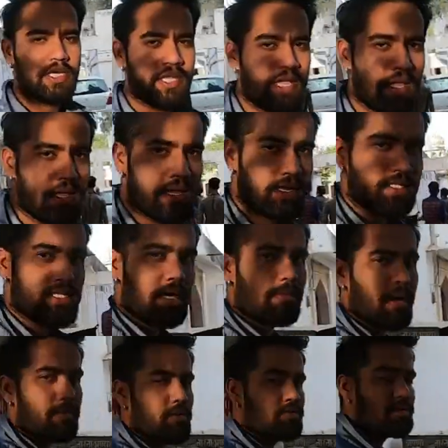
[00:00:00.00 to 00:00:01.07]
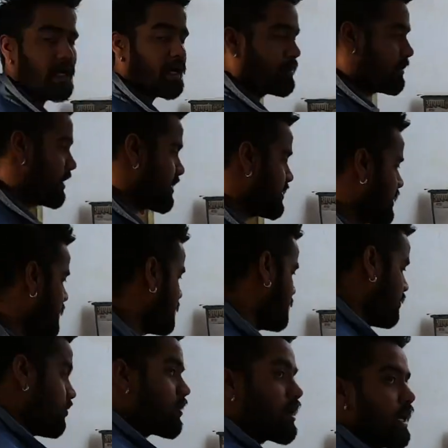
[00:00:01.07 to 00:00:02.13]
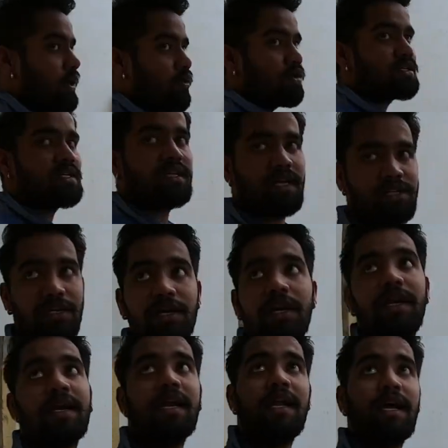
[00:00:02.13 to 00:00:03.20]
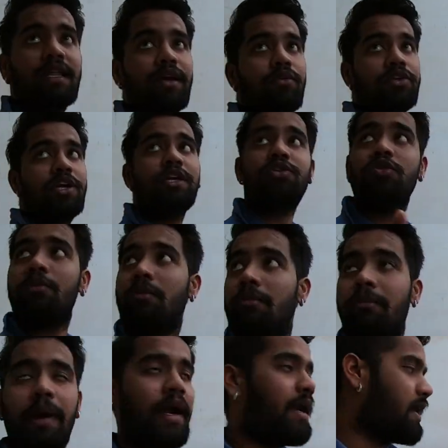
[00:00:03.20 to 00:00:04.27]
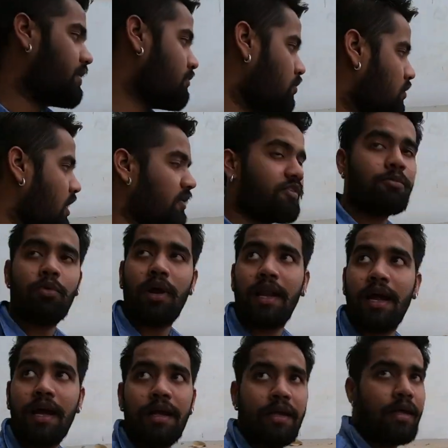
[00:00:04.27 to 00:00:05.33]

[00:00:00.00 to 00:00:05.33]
जी की जहाँ महाप्रभु जी आकर बैठे थे और कई लोग इसके दर्शन करने के लिए आते हैं और ये जो पेड़ है वो काफ़ी पुराना है